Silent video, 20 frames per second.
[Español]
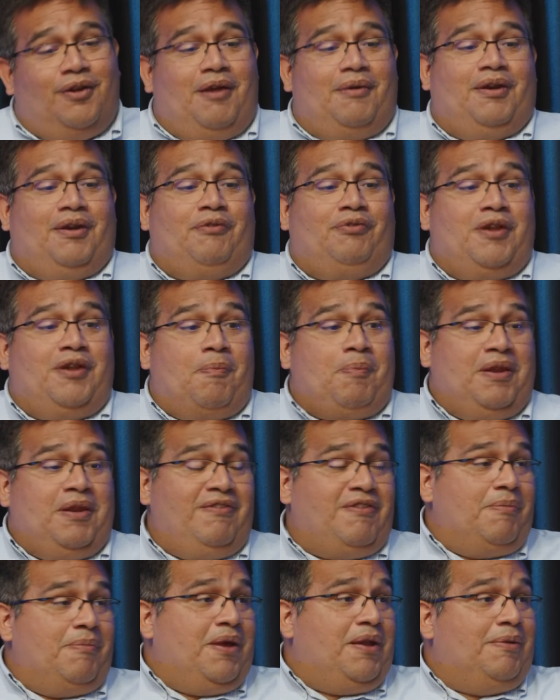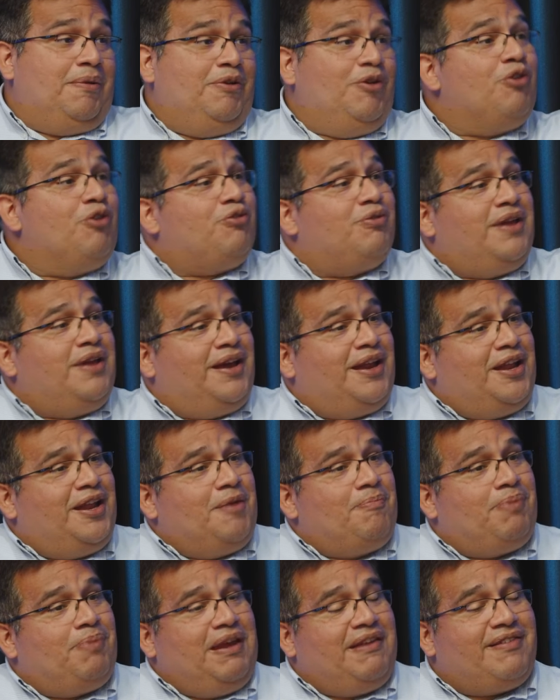La verdad fue una experiencia maravillosa, una gran
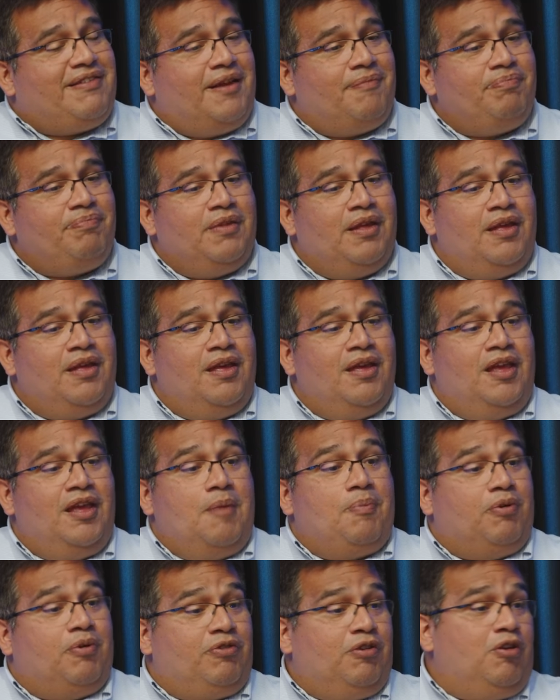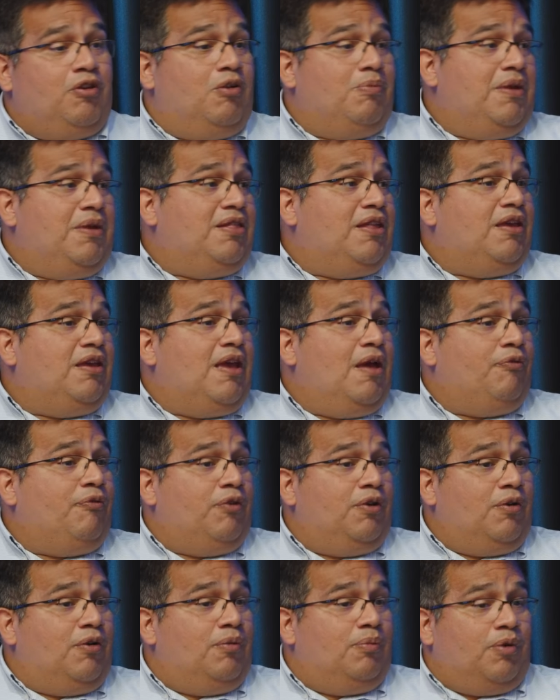empresa. Y posteriormente ya
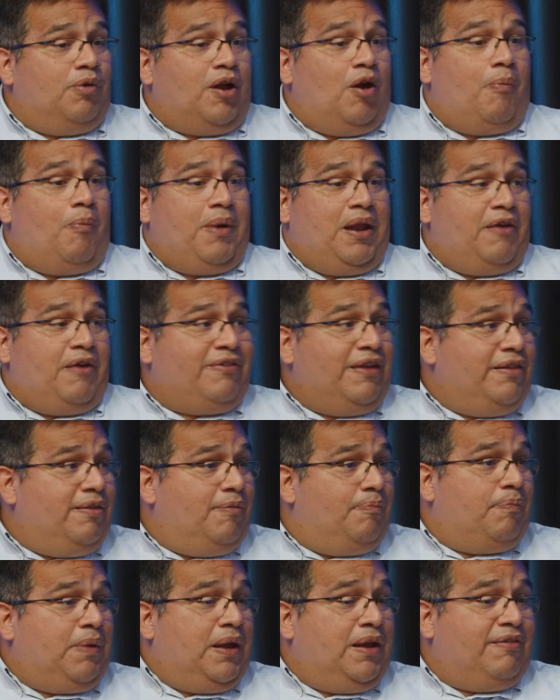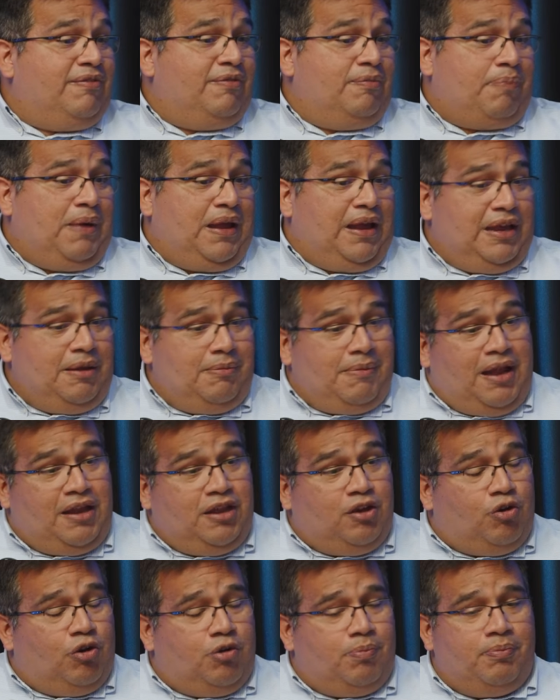fui convocado para, hacer, para, para irme a
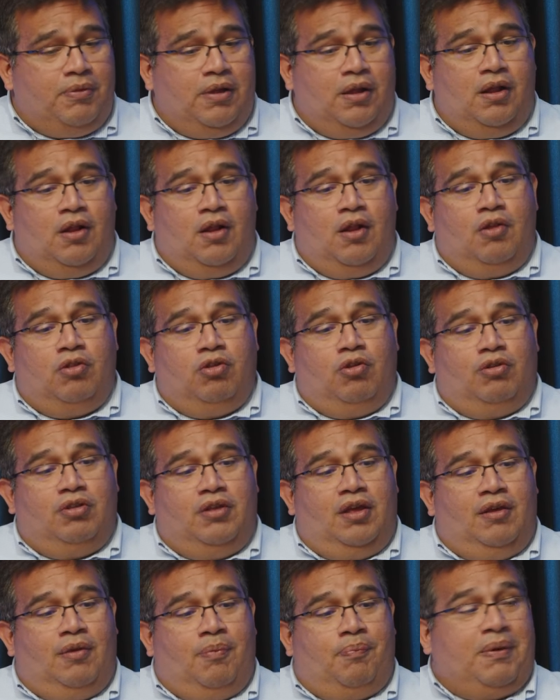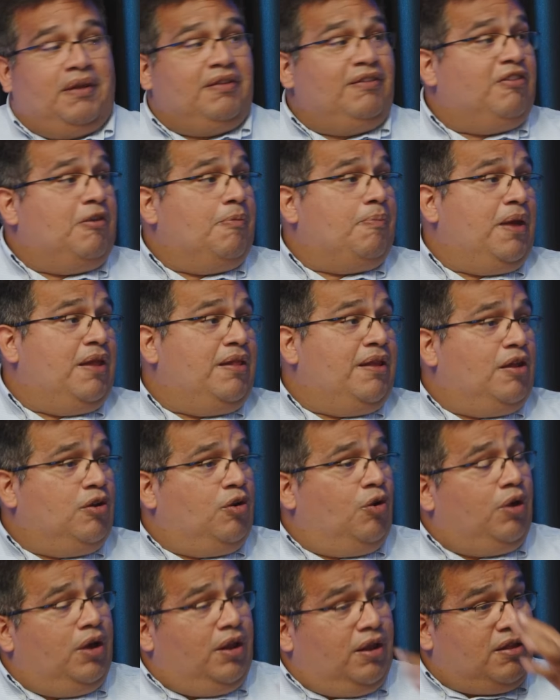Licor, donde participé en el
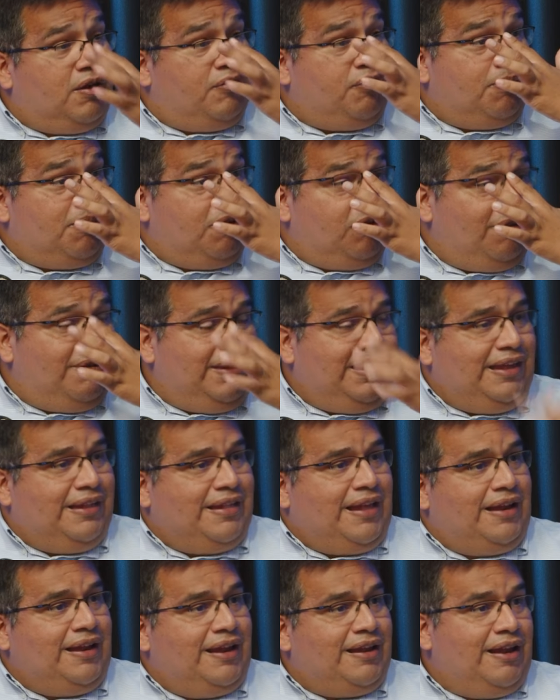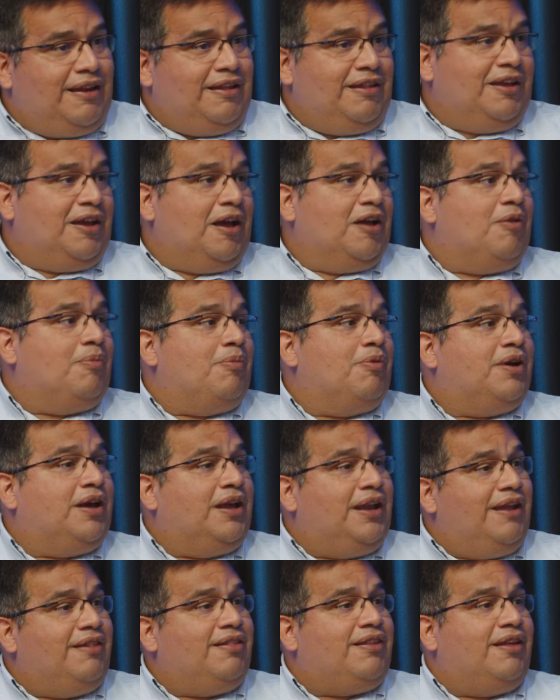COE de Transformación Digital y Analítica como
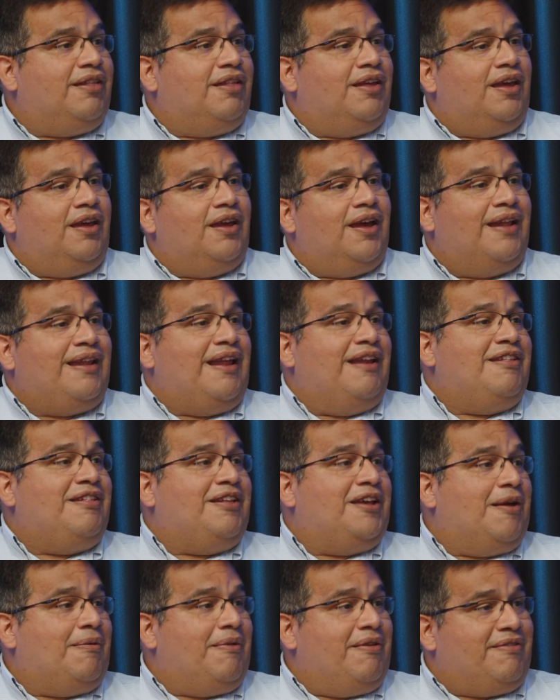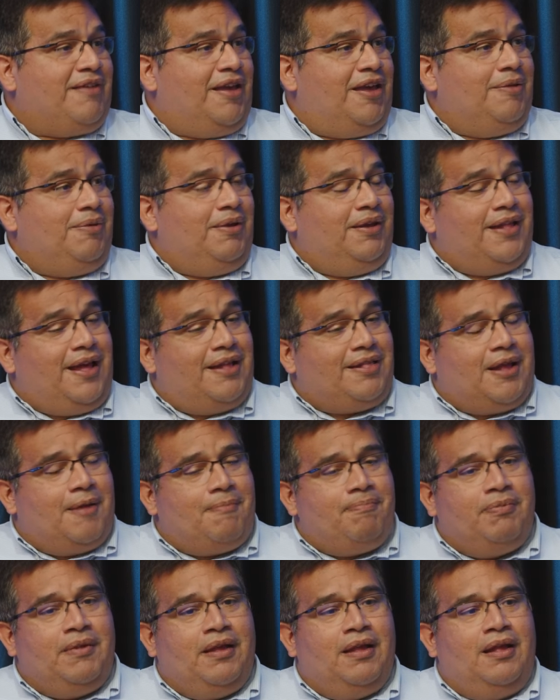gerente de Analítica Avanzada y Big Data.